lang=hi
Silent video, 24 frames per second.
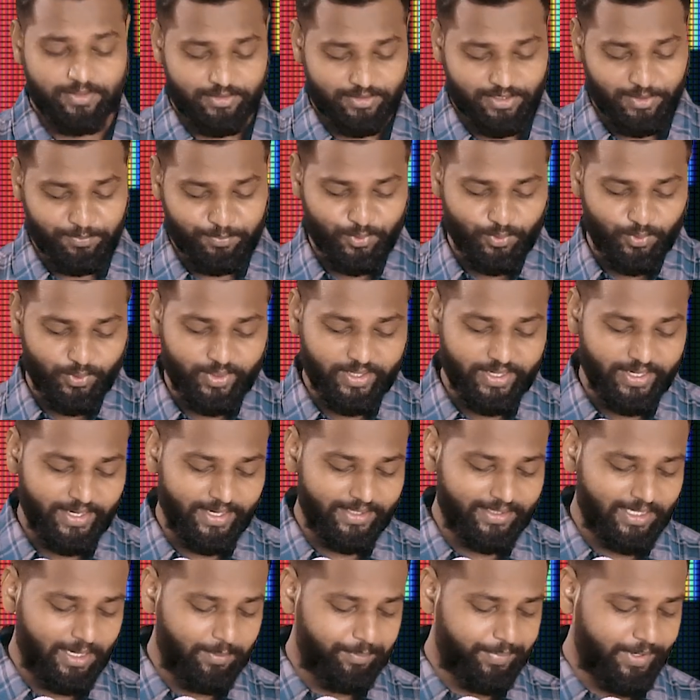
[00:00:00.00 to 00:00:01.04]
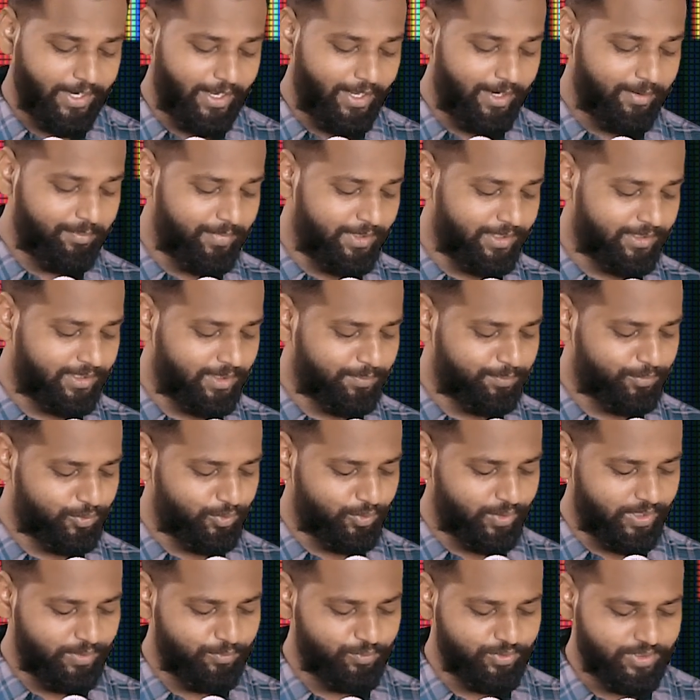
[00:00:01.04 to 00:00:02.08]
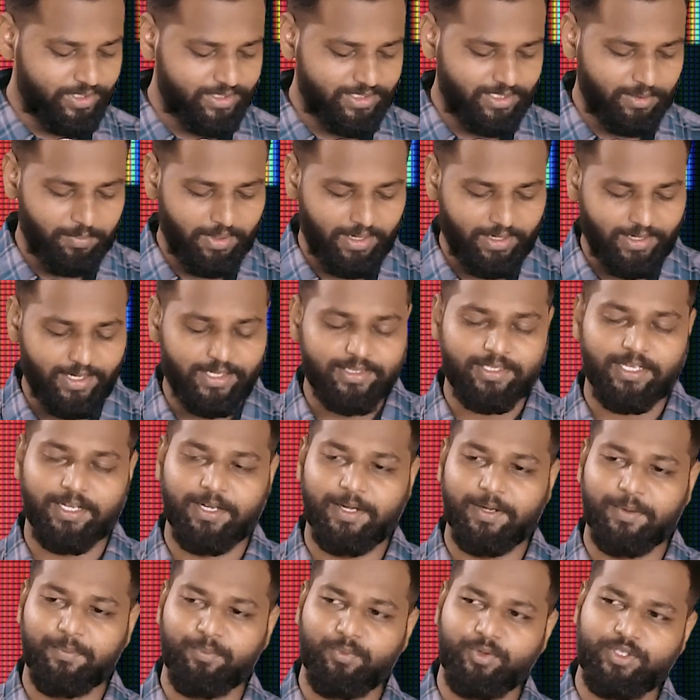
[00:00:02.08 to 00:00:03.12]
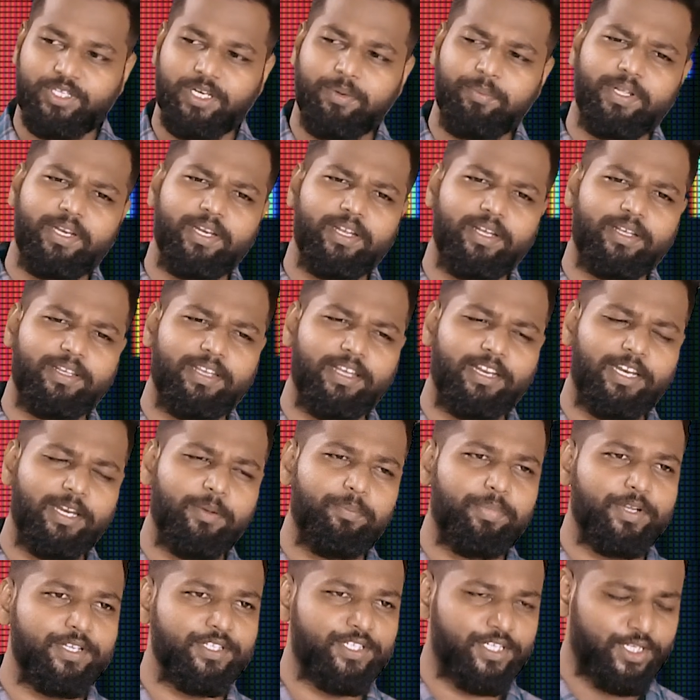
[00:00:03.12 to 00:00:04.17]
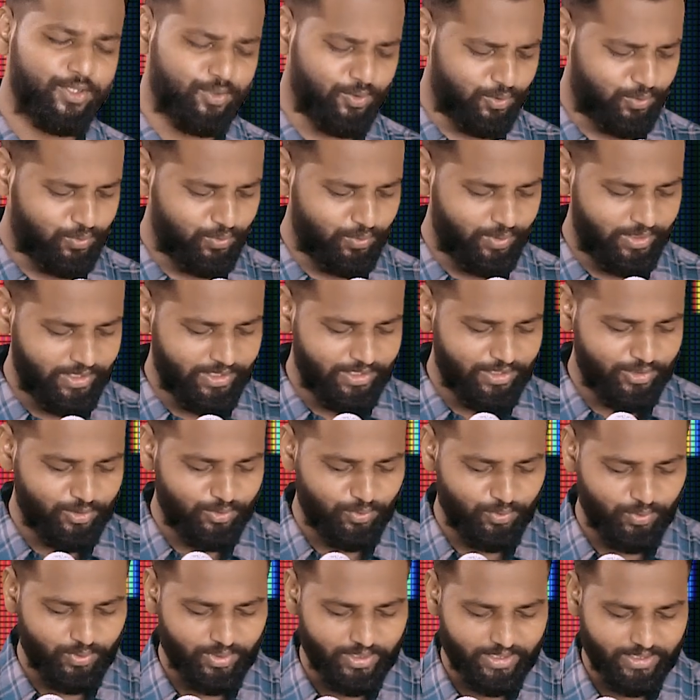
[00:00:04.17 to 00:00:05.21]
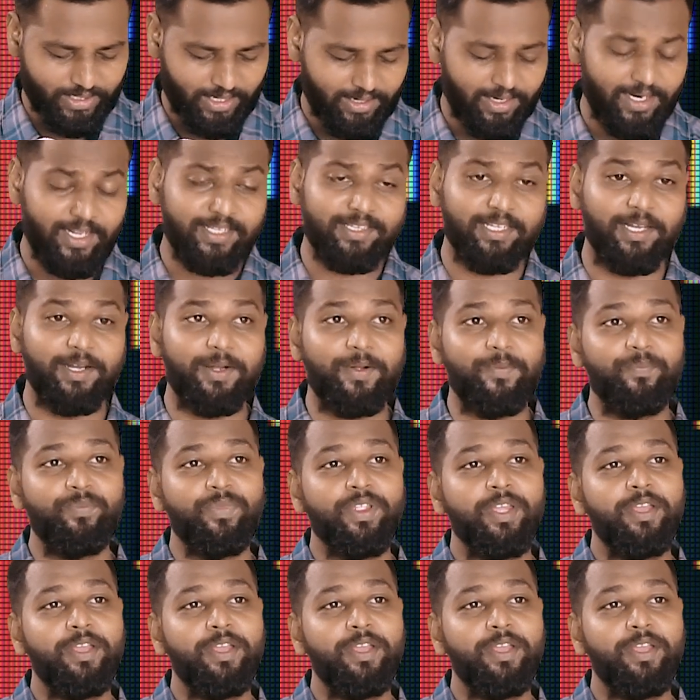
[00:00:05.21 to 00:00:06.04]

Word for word: जब टूट गया था प्यार में तब तूने मुझे संभाला था मुझे मेरे अकेलेपन से तो तूने ही दूर निकाला था